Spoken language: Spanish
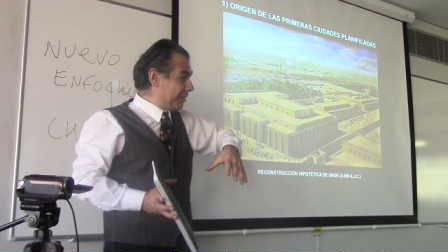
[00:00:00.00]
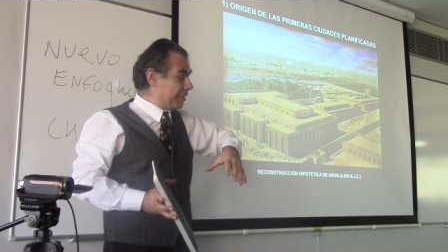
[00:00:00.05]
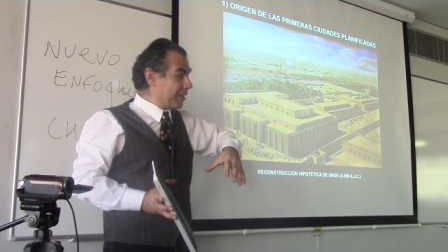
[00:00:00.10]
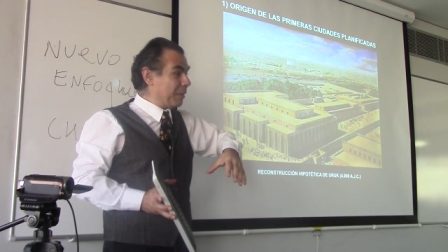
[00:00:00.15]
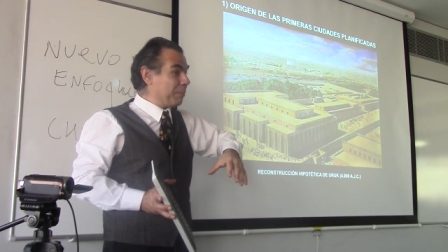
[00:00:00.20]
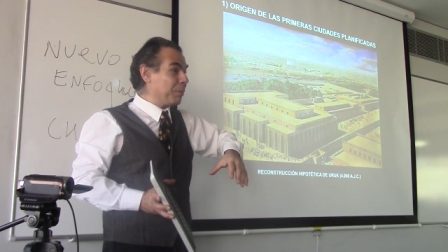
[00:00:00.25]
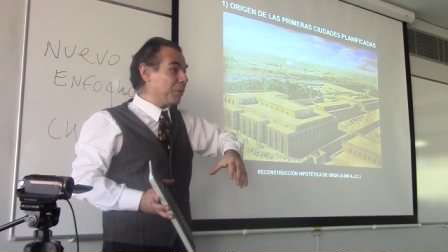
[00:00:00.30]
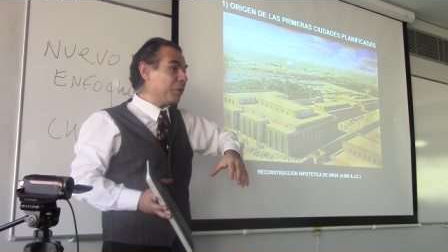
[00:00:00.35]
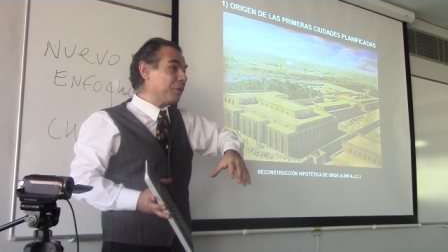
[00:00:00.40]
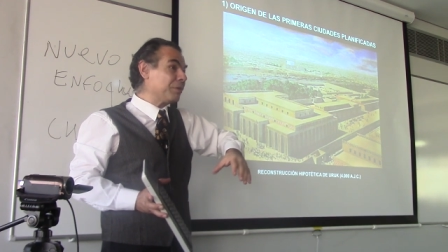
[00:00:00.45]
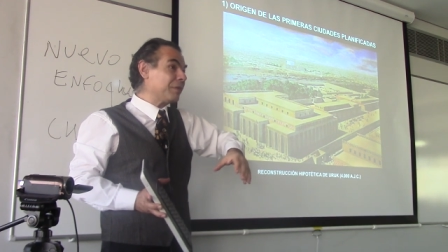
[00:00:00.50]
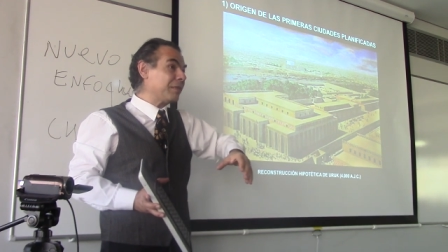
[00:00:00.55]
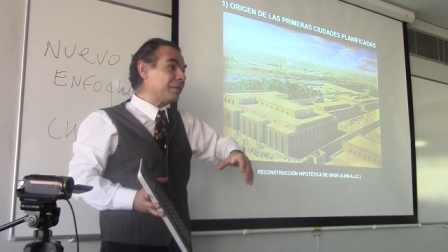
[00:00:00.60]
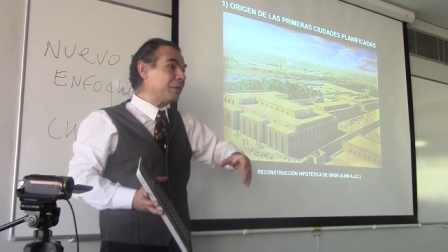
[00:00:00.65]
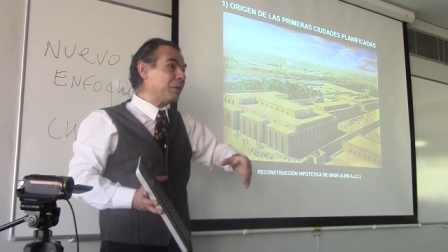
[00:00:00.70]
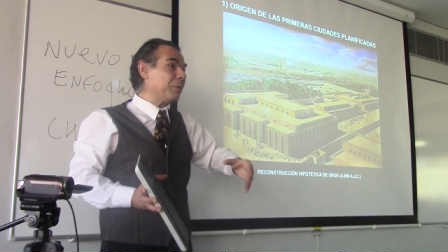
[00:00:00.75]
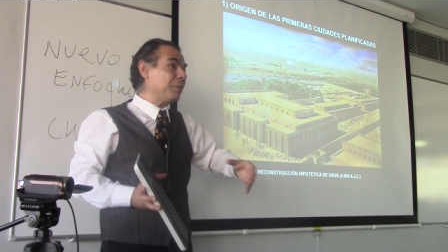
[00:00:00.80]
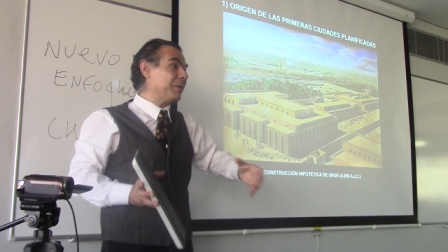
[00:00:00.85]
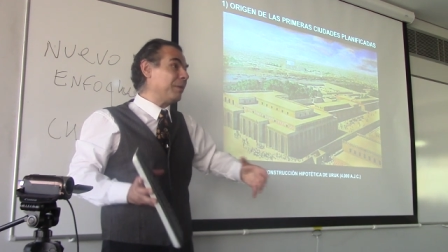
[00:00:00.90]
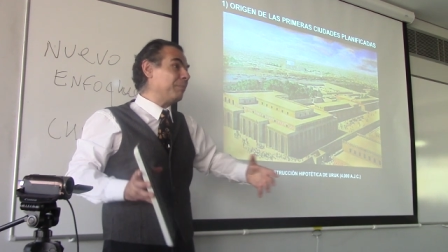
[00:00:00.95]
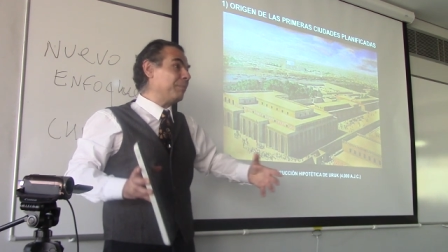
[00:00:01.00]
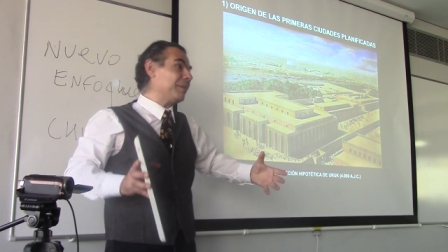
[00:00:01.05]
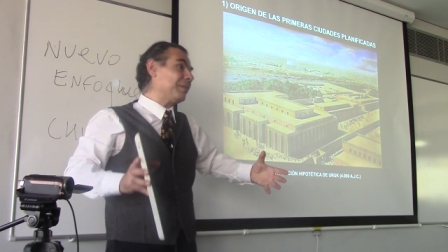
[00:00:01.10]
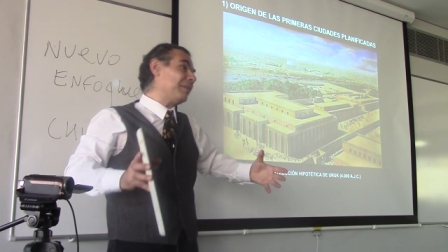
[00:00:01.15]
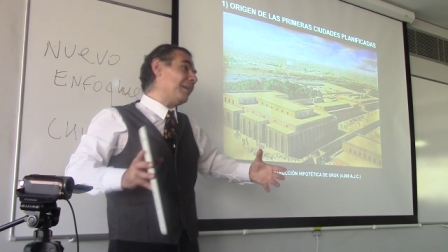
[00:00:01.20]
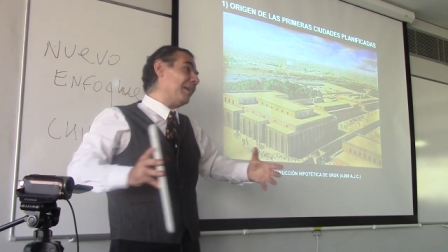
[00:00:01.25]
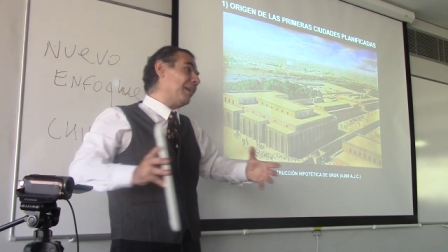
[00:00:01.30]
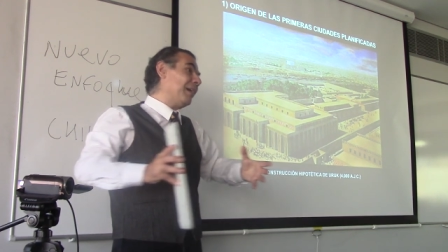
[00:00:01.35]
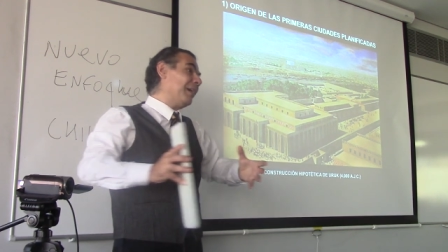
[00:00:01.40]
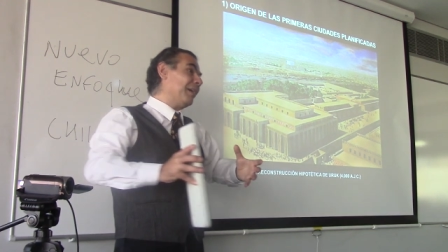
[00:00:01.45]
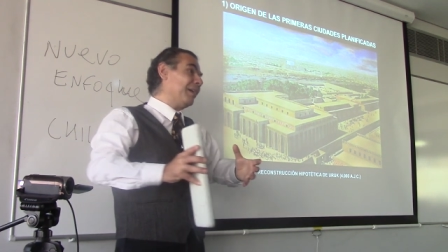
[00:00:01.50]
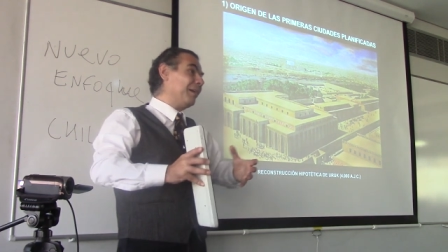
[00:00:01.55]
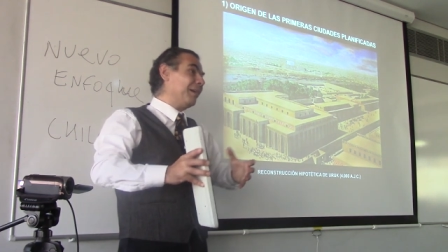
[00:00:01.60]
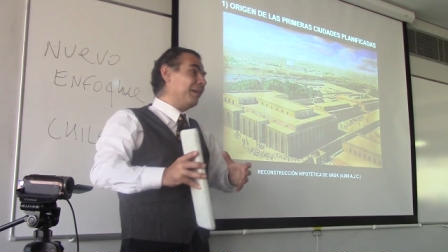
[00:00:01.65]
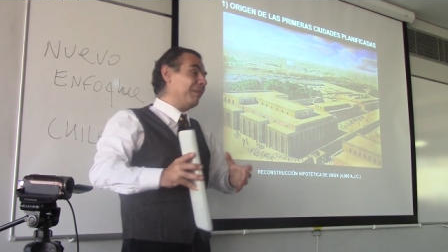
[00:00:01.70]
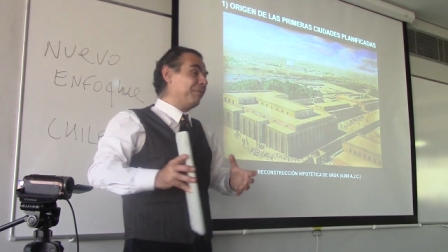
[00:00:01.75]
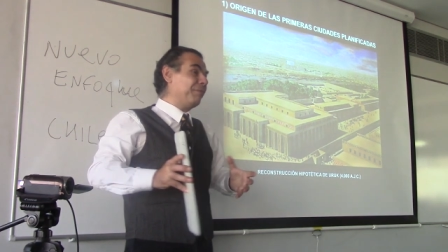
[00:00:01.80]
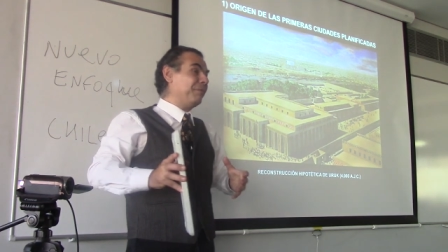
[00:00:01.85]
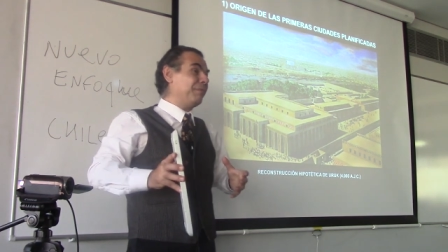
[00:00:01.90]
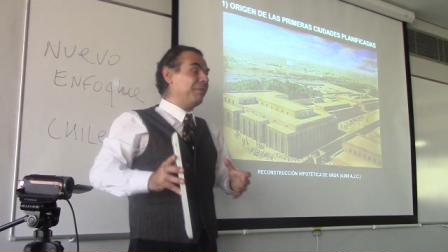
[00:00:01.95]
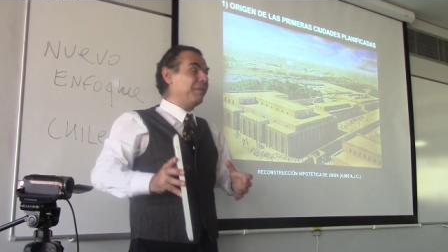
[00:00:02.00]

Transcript: Después los estados van a empezar a,